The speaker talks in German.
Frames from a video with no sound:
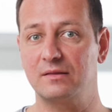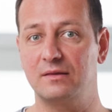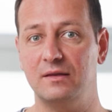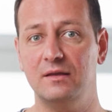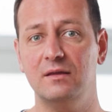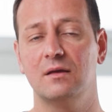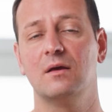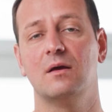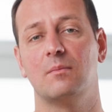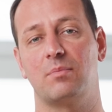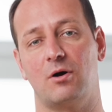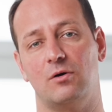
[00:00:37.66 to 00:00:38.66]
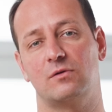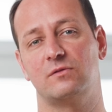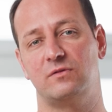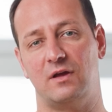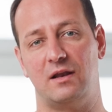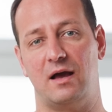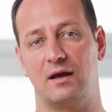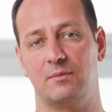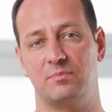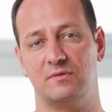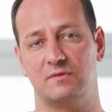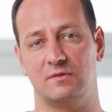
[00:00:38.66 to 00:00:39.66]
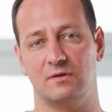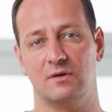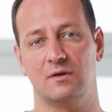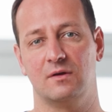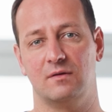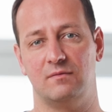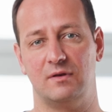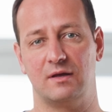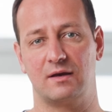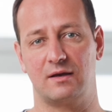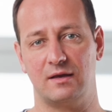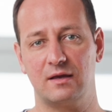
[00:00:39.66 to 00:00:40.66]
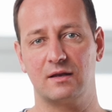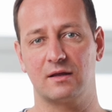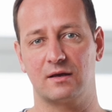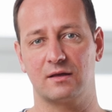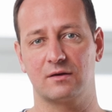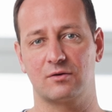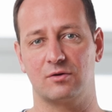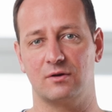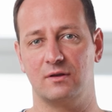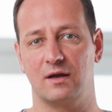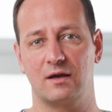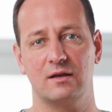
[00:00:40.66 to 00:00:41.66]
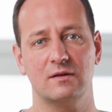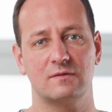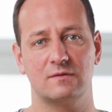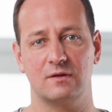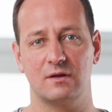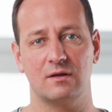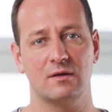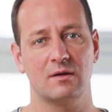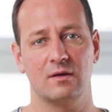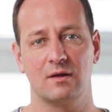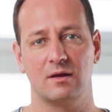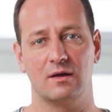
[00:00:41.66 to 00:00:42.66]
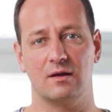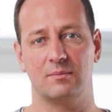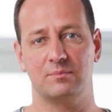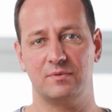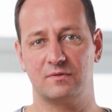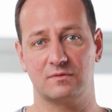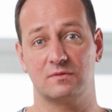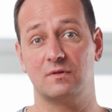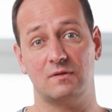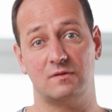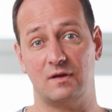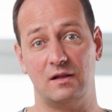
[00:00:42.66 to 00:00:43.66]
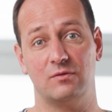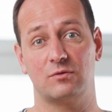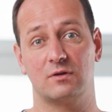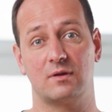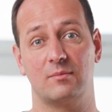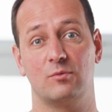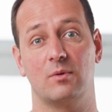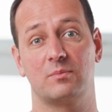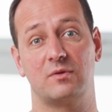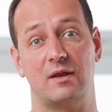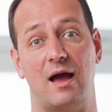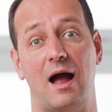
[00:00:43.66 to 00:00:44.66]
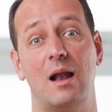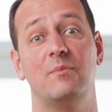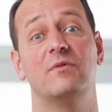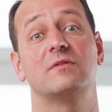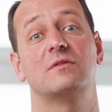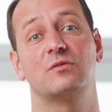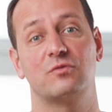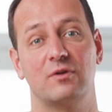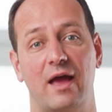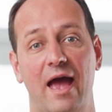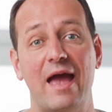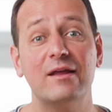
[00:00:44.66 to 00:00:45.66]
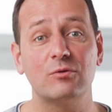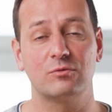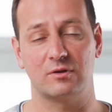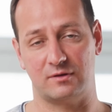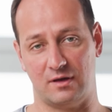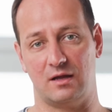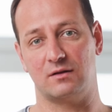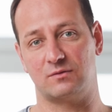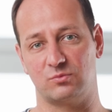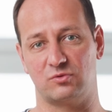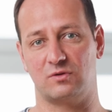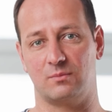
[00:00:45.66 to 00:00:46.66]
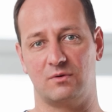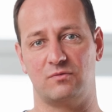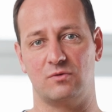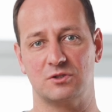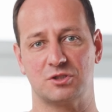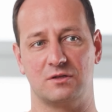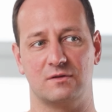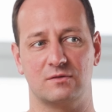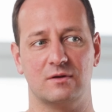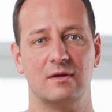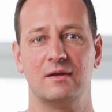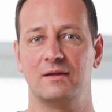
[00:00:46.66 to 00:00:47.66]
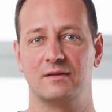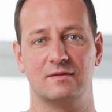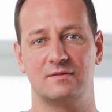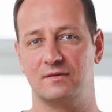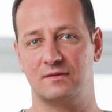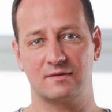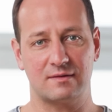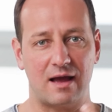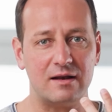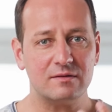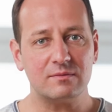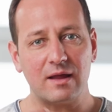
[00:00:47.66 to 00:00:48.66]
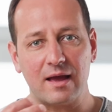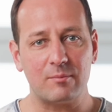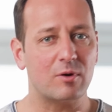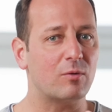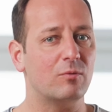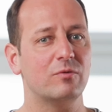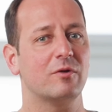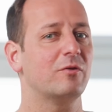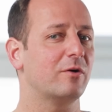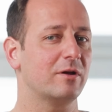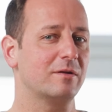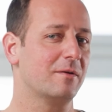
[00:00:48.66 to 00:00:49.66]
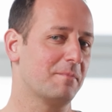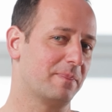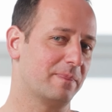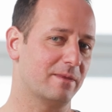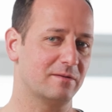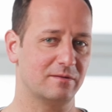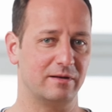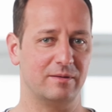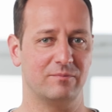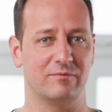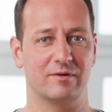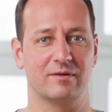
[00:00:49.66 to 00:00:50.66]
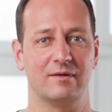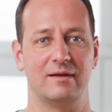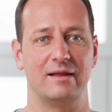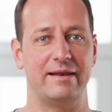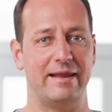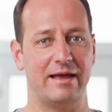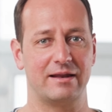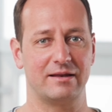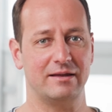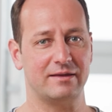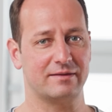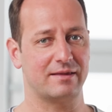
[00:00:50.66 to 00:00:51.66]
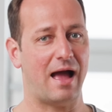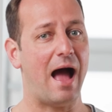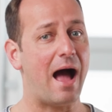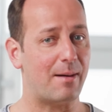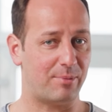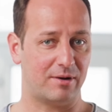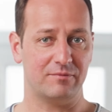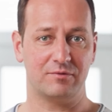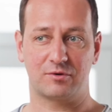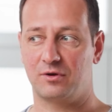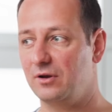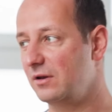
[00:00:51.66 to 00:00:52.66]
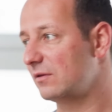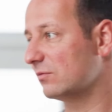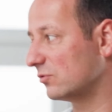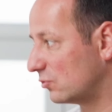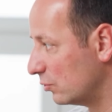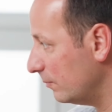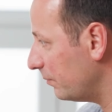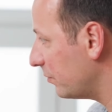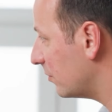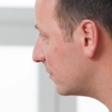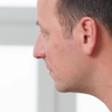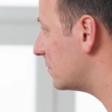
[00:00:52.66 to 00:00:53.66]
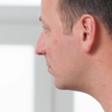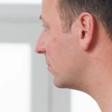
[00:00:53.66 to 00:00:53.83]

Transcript: die brauchen sehr lange, bis sie wieder regenerieren können. Die Achillessehne ähm, bzw. die Zellen dort haben überhaupt eine Halbwertszeit von 100 Jahren, das musst du dir mal vorstellen. Also, dass sich das alles wieder einmal rund erneuert, das erleben wir leider nicht. Aber wir können etwas tun und das